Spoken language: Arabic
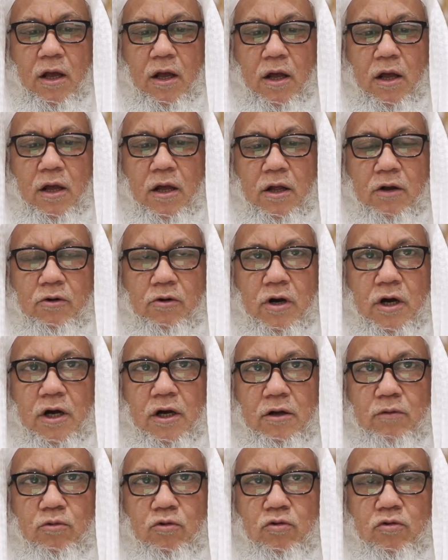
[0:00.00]
آه
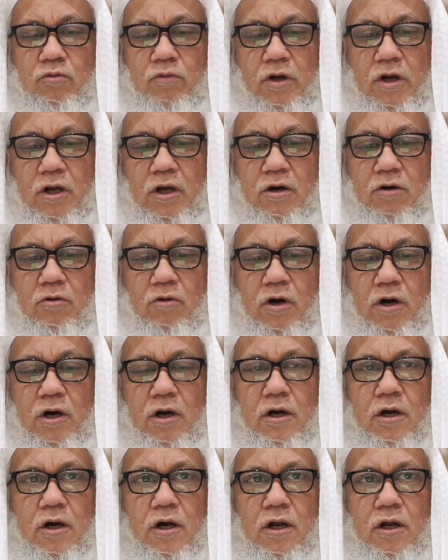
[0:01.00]
نرحب بالإخوة
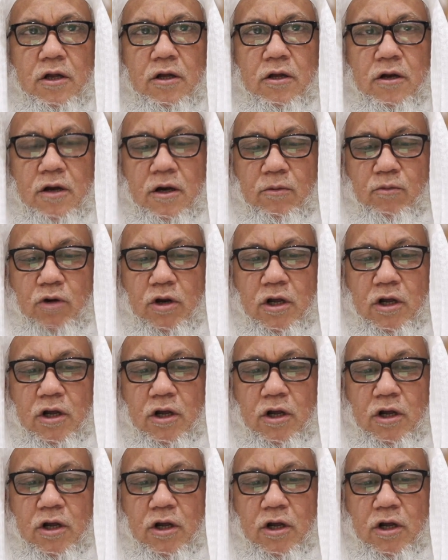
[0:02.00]
الكرام